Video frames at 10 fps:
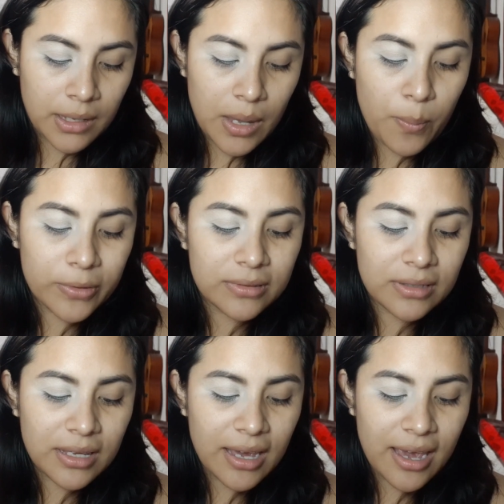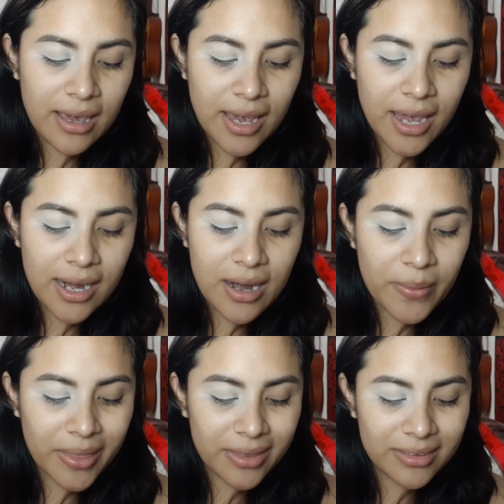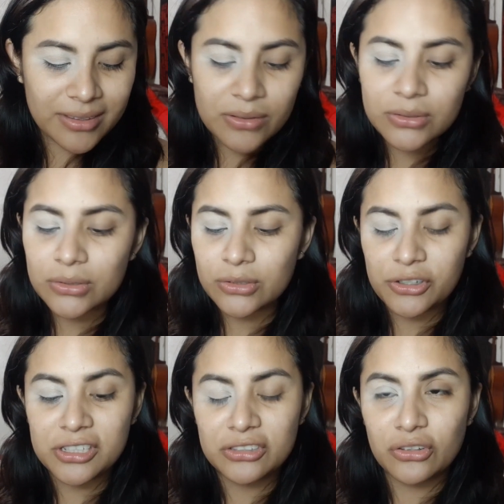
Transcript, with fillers: Y pues sí, eh, la verdad es que los ostiones